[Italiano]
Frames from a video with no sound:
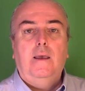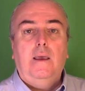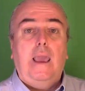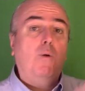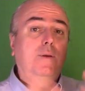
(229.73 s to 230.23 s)

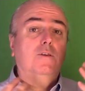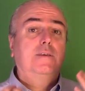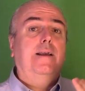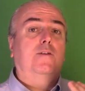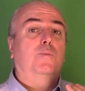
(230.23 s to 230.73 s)
E quando
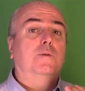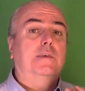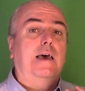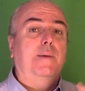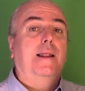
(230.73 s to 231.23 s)
sei
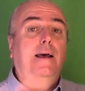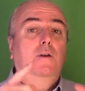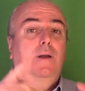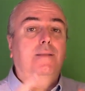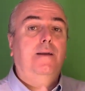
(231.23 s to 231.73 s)
responsabile,
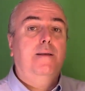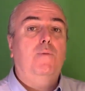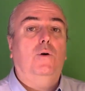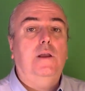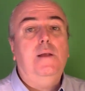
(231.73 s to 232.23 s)
allora ti
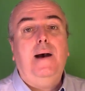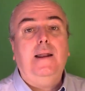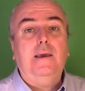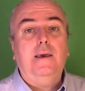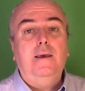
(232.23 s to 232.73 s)
rimbocchi le
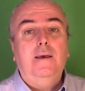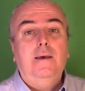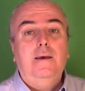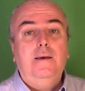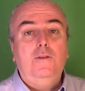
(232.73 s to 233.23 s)
maniche.
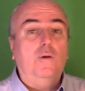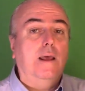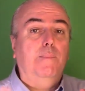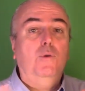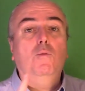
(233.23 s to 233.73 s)
Non
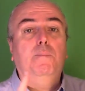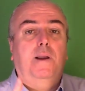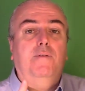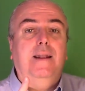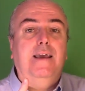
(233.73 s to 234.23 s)
hai più il
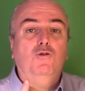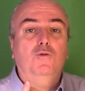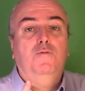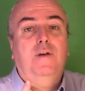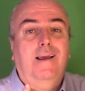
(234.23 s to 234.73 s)
privilegio
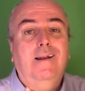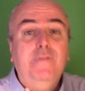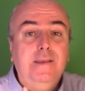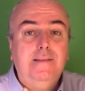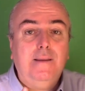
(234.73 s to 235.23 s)
di fare la
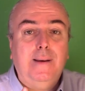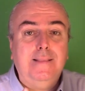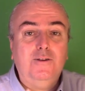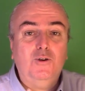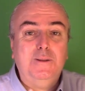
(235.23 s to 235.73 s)
vittima
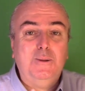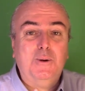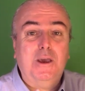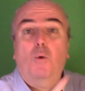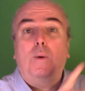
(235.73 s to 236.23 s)
dicendo
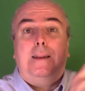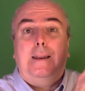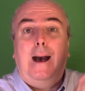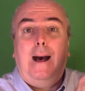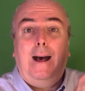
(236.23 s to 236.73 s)
che quelli
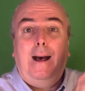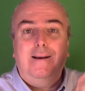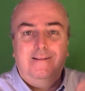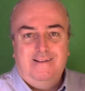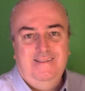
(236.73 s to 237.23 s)
là
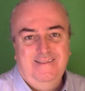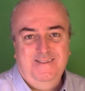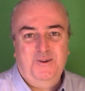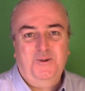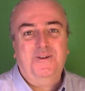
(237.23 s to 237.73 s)

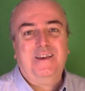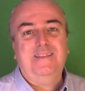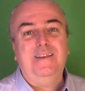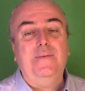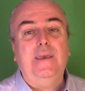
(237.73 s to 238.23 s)
sono
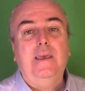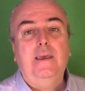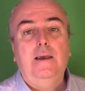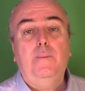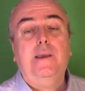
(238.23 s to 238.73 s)
cattivi,
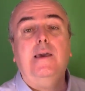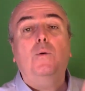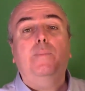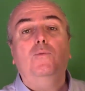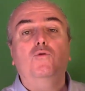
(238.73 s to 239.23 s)
perché a
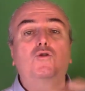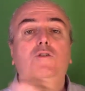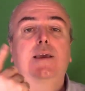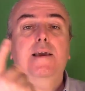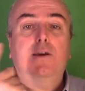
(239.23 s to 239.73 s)
quel punto ci
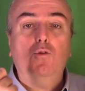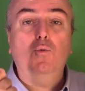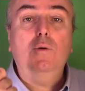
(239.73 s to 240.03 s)
sei anche tu,